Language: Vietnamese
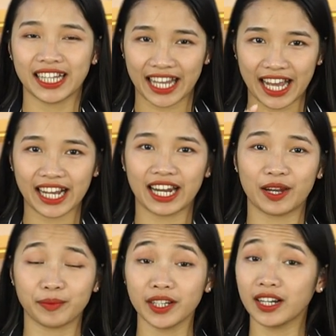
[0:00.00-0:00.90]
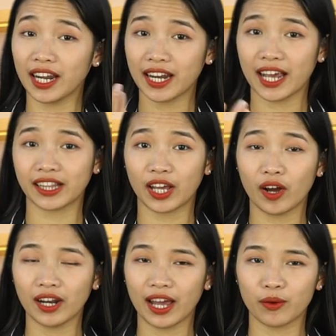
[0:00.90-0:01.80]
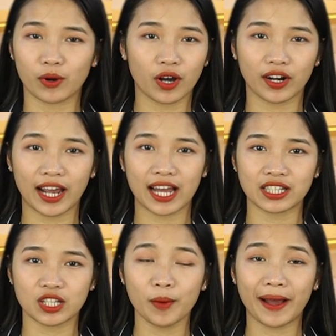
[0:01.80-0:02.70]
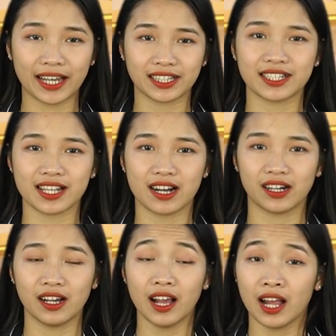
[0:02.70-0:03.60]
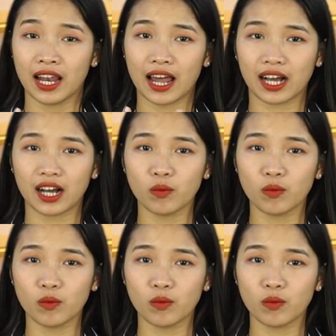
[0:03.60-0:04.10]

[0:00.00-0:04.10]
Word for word: thì hãy ngay lập tức liên hệ tới hotline của Korea Shop 24 giờ là